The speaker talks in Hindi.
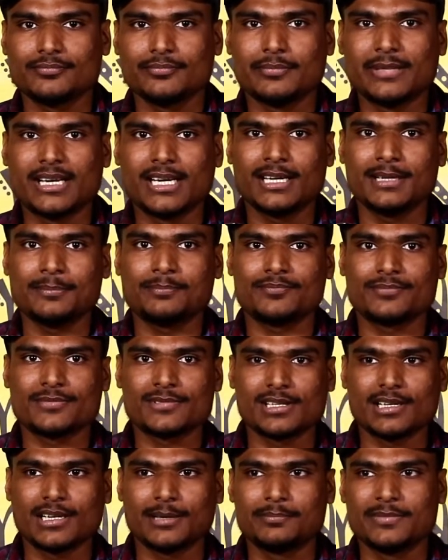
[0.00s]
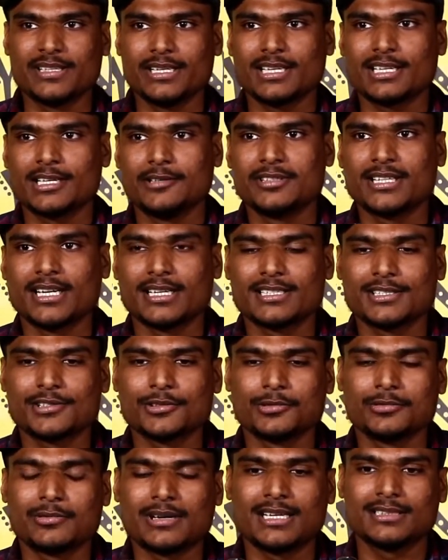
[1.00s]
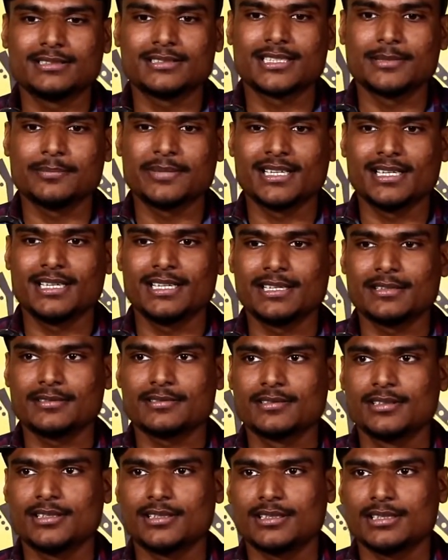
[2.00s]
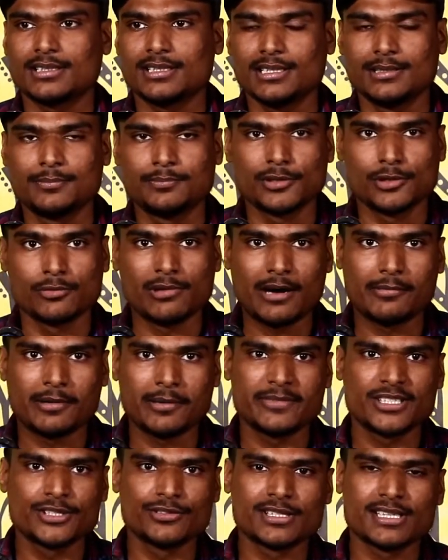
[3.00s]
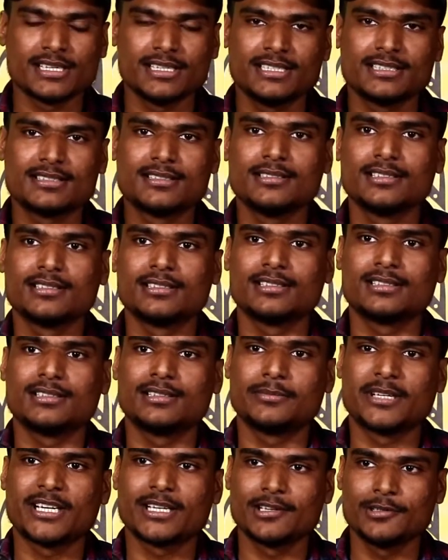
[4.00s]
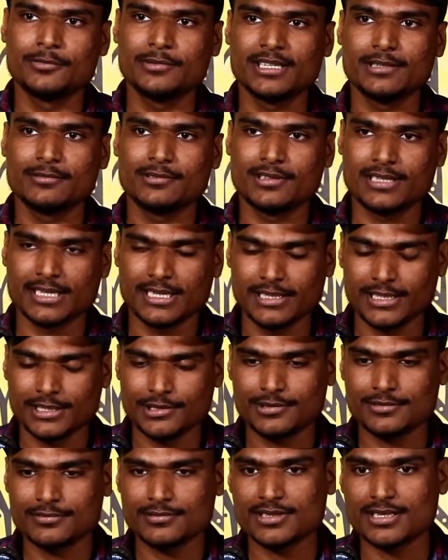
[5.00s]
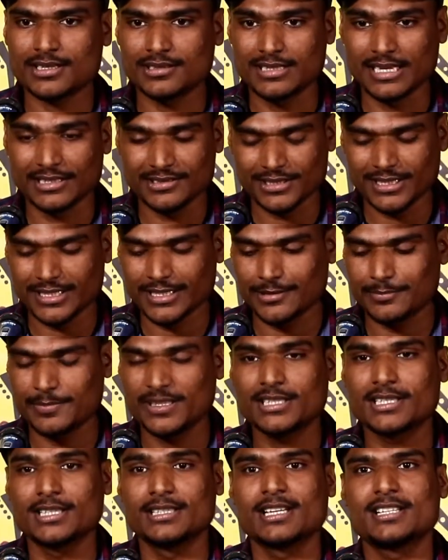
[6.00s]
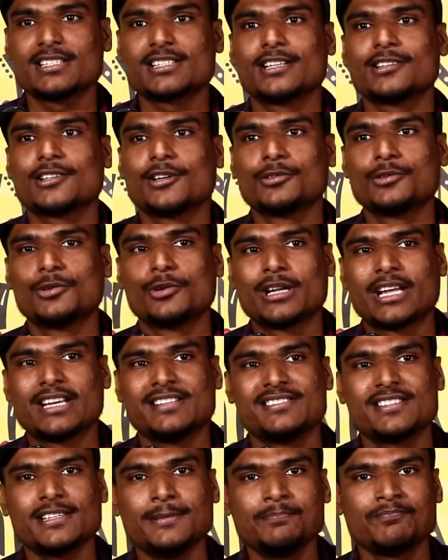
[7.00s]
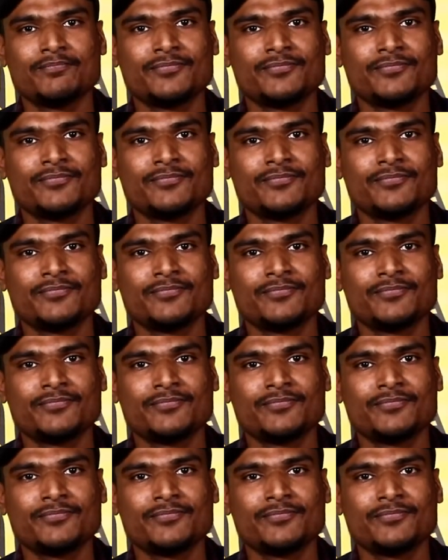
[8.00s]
मैं अपनी कविता की शुरुआत से पहले कल पुलवामा में जो शहीद हमारे हुए उनके लिए श्रद्धांजलि अर्पित करना चाहता हूँ दो लाइन से